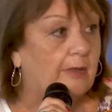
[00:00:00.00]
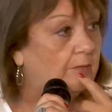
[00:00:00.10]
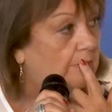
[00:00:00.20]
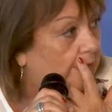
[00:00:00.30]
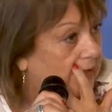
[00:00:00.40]

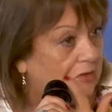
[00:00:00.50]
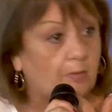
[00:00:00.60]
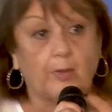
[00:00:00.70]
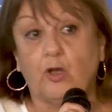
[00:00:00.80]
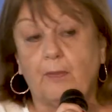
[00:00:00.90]
una de las
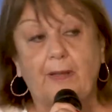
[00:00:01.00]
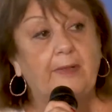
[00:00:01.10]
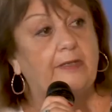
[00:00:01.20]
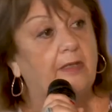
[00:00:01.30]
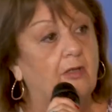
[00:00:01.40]
psicopedagogas más
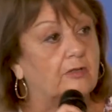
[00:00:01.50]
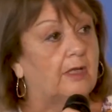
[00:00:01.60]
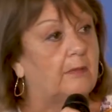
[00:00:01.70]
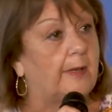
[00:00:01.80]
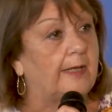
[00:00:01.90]

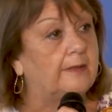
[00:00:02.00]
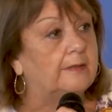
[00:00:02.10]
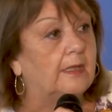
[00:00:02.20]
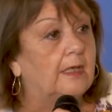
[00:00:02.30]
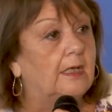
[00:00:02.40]
prestigiosas del país.